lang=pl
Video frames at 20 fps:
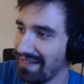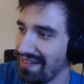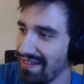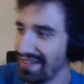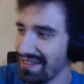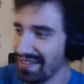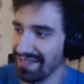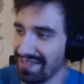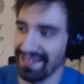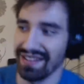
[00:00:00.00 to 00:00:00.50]

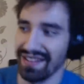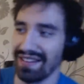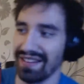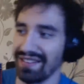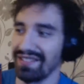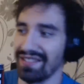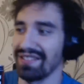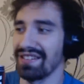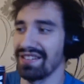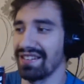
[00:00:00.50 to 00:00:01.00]
Ej, nie,
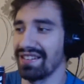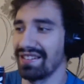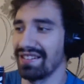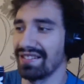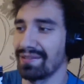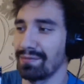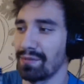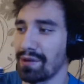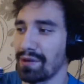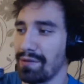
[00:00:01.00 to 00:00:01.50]
to nie
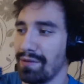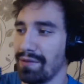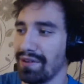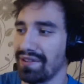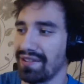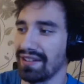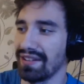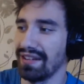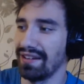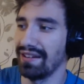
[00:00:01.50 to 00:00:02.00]
jest
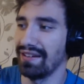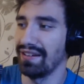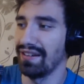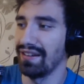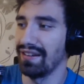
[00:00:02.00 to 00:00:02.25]
promocja.